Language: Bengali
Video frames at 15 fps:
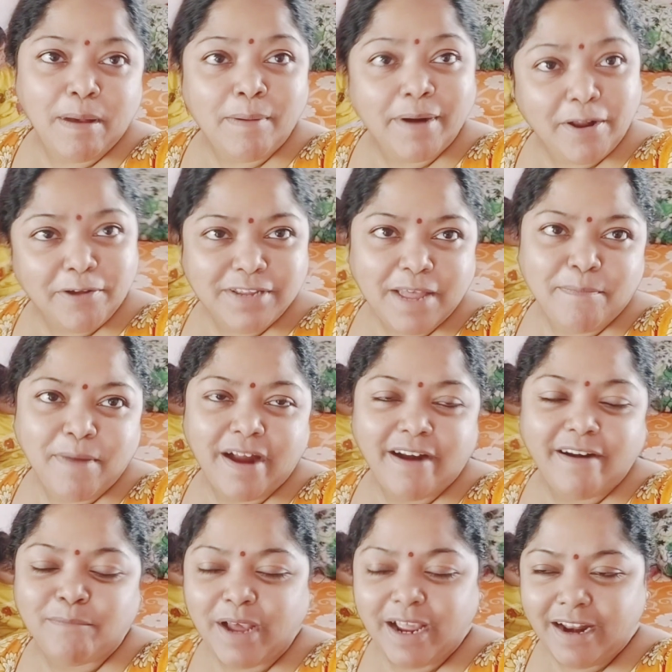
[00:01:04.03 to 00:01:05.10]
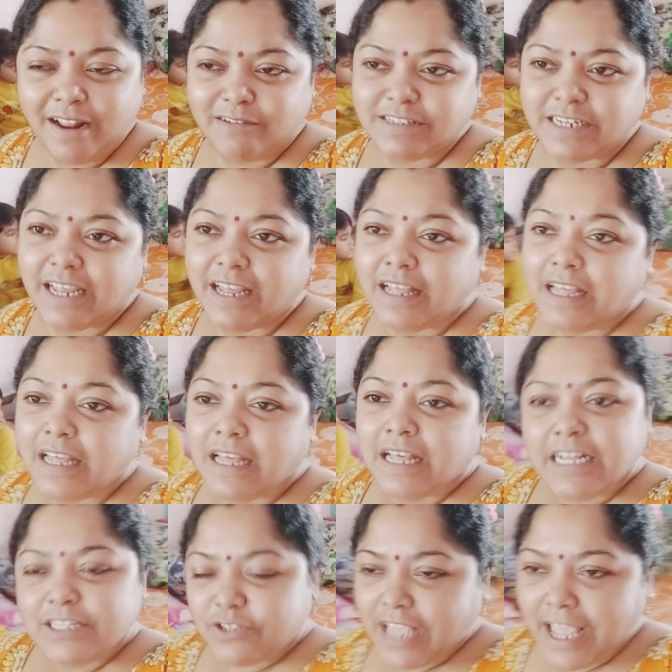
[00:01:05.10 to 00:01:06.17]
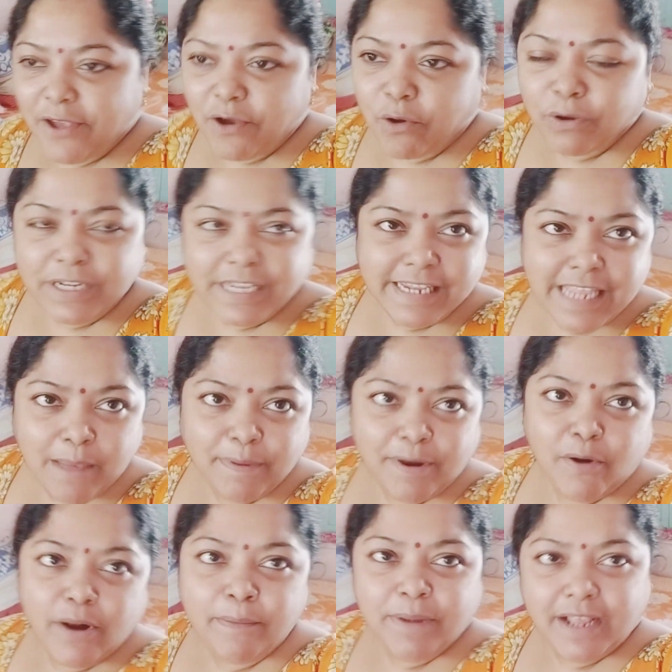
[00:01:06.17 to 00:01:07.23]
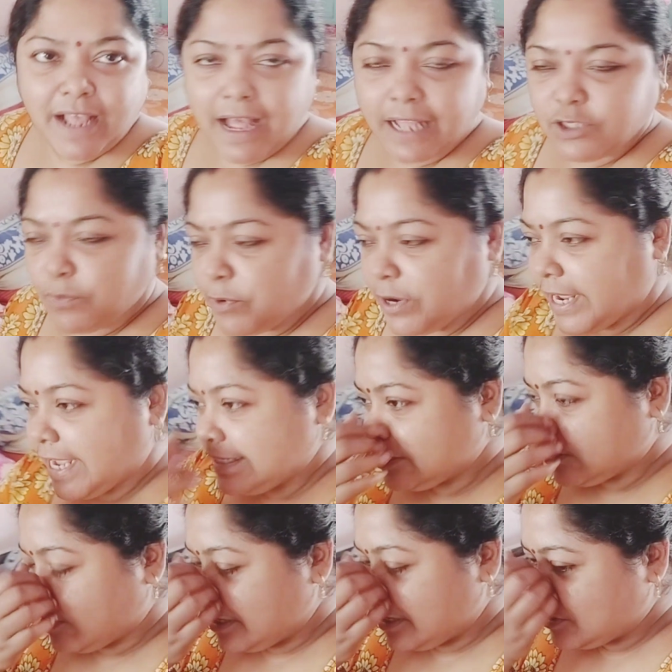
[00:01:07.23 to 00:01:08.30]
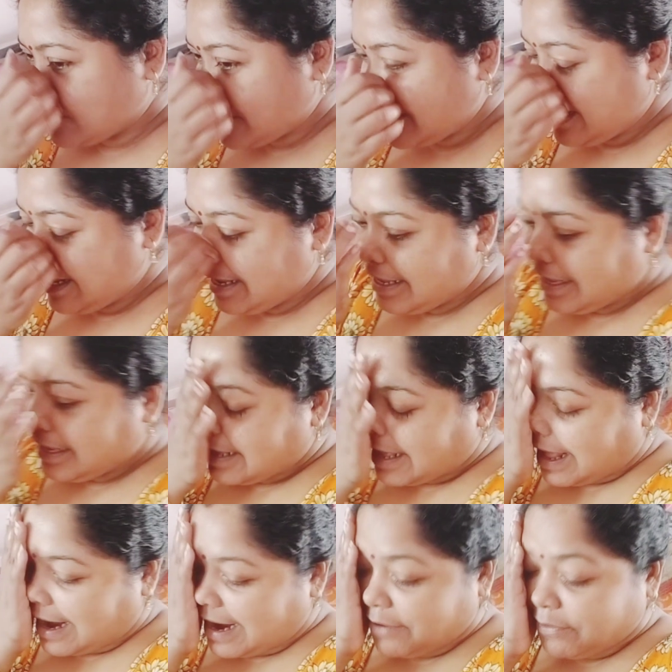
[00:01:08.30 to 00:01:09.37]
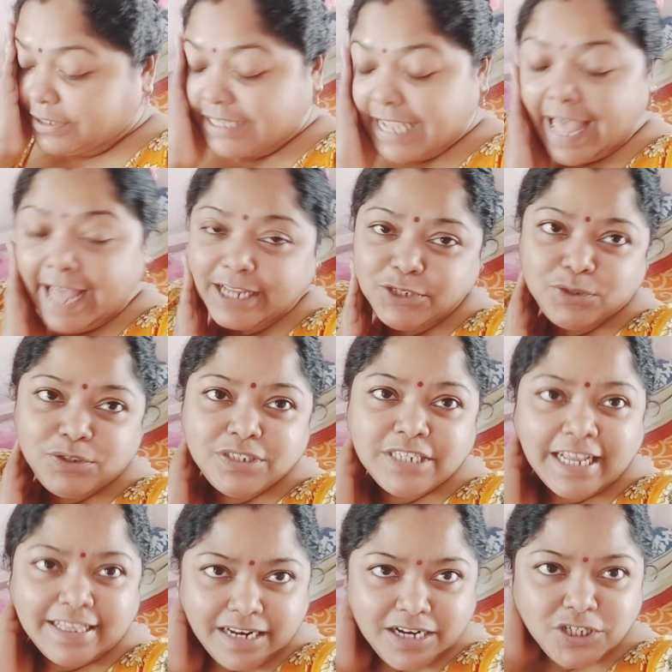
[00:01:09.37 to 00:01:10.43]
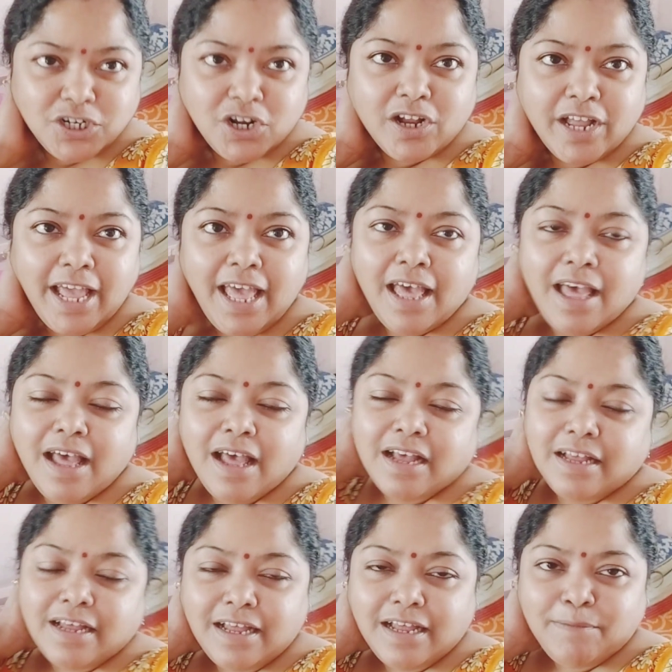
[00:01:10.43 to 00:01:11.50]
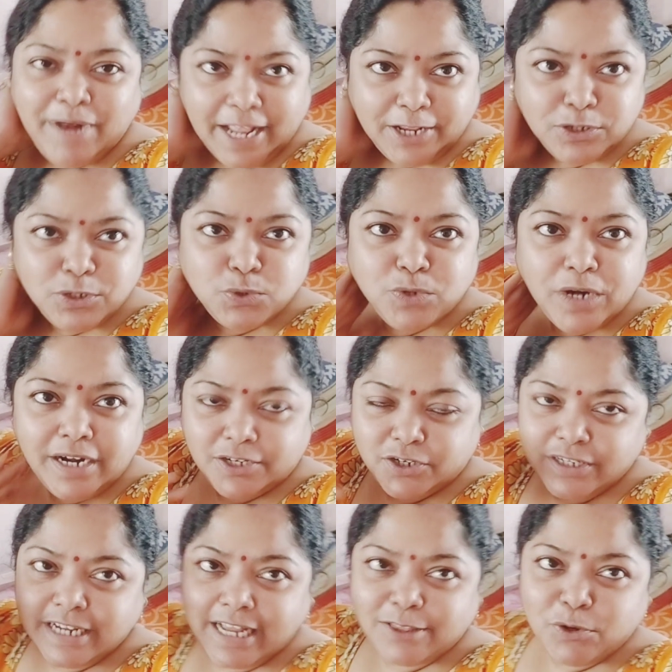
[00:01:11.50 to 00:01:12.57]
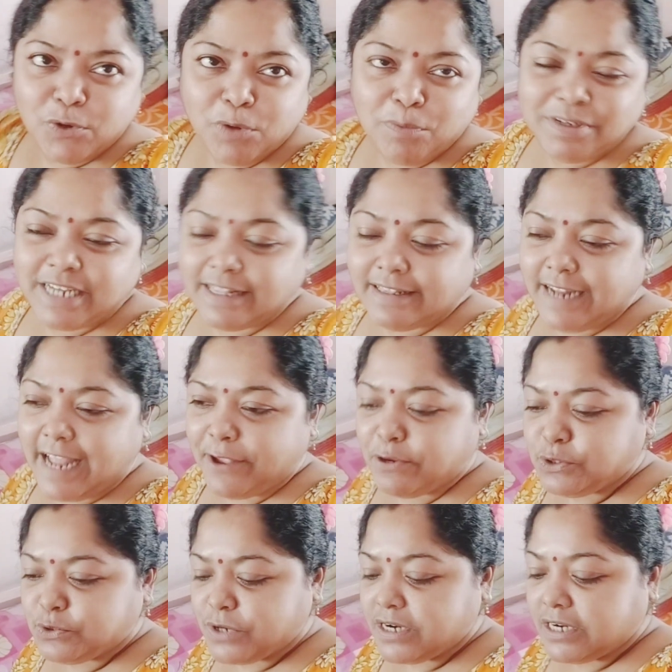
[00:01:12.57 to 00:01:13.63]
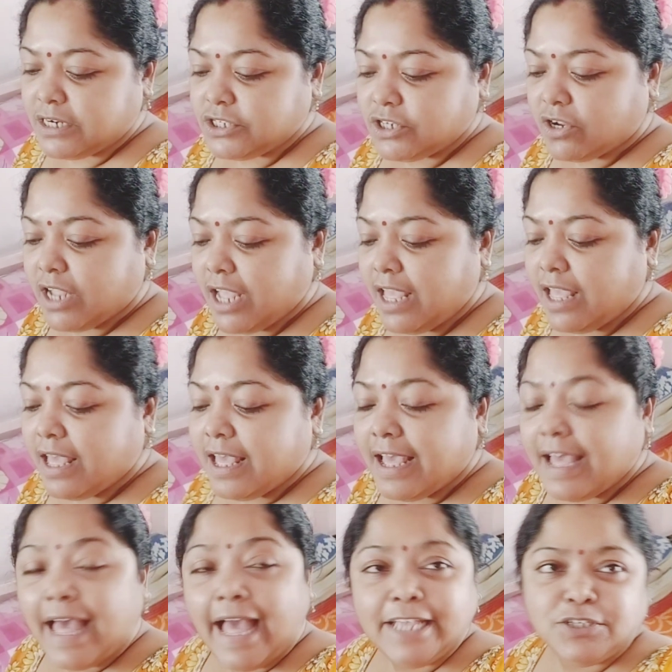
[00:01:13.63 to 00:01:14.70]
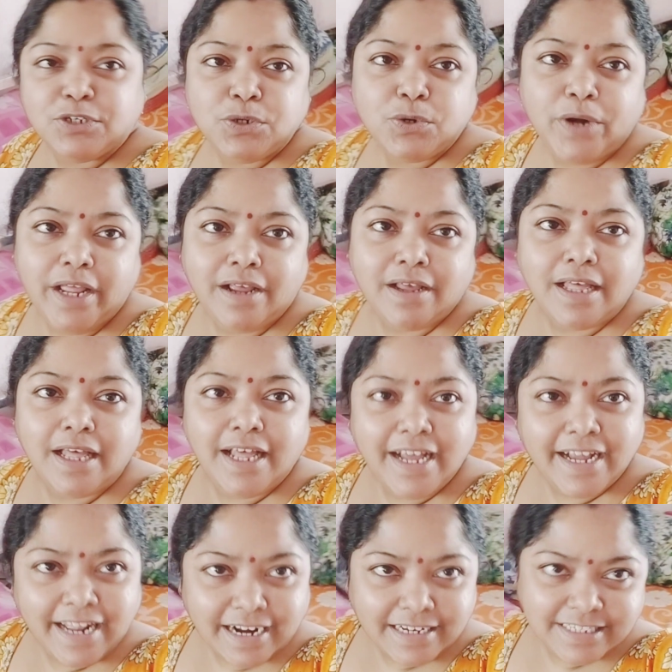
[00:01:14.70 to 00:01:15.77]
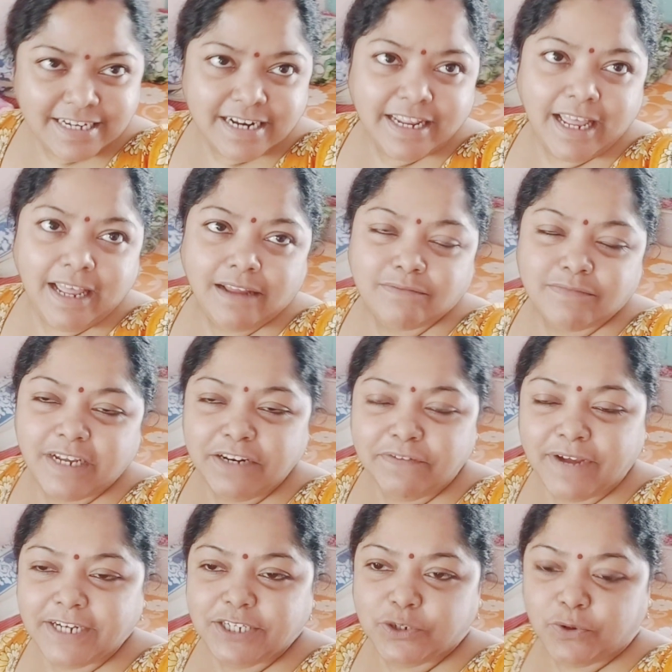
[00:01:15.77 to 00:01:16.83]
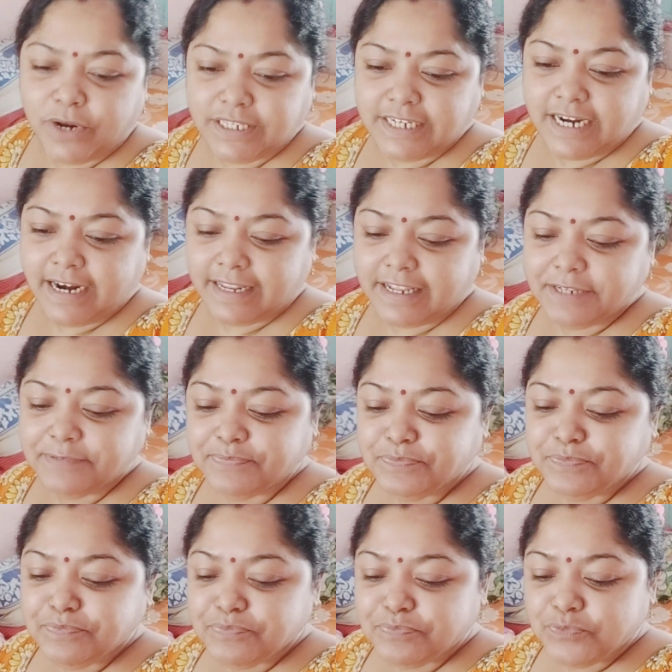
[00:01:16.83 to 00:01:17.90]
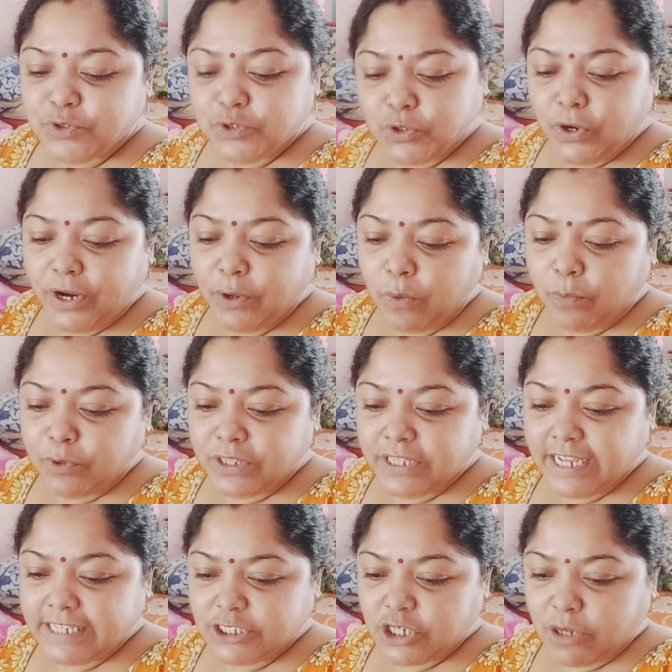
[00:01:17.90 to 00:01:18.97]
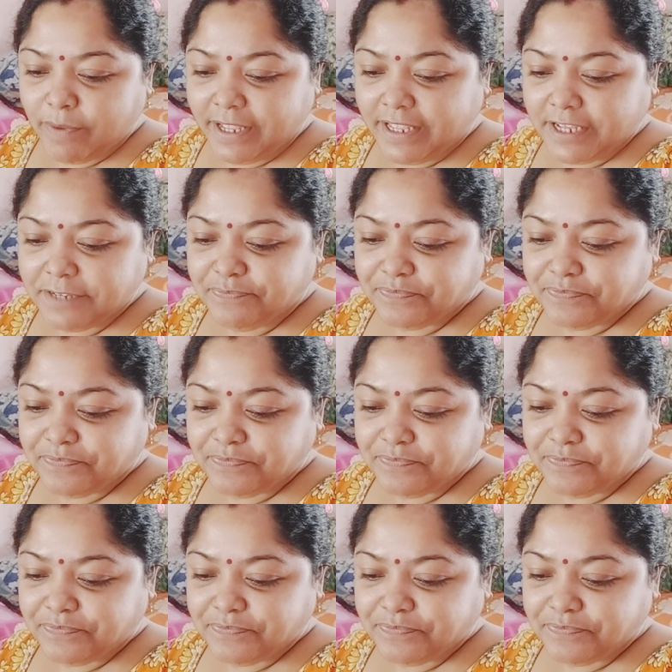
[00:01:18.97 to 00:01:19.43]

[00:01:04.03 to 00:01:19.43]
বাবারাও যায় মায়েরাও যায় তো যাই হোক ও নিয়ে যাবে না ওর এমনি কাজও পড়ে গেছে সকাল সকাল আর হচ্ছে একজন ছাত্রের সঙ্গে মানে একজন স্টুডেন্টের সঙ্গে ছাত্র হোক বা ছাত্রী একজন স্টুডেন্টের সঙ্গে একজন করে গার্জিয়ানকে ইনভাইট করেছে আর কি দুটো করে কুপন দিয়েছে সবাইকে